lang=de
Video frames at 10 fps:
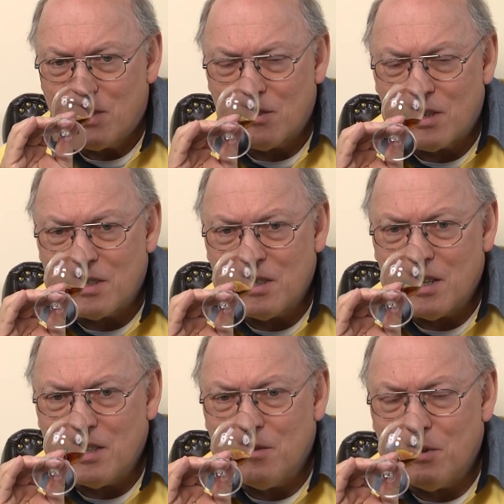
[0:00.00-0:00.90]
Sodass ich
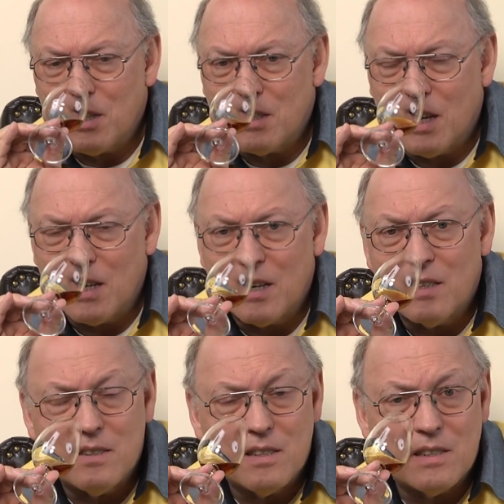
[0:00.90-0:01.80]
da nicht wirklich sagen
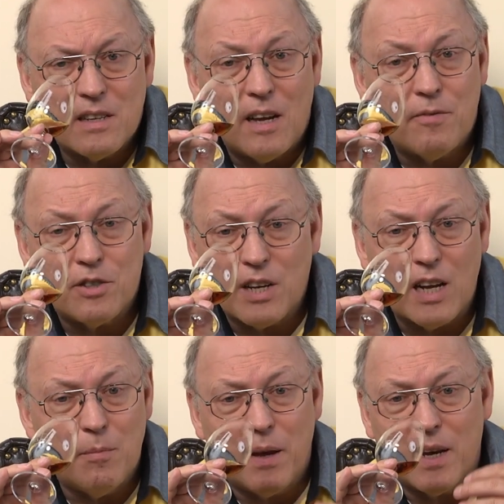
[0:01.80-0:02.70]
kann, sind das reife
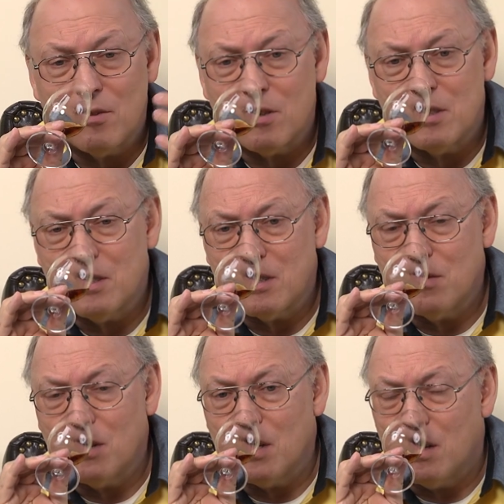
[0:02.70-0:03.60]
Stachelbeeren oder sind
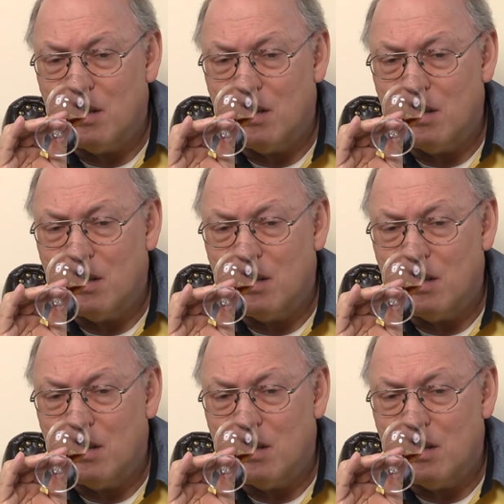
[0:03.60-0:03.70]
das nur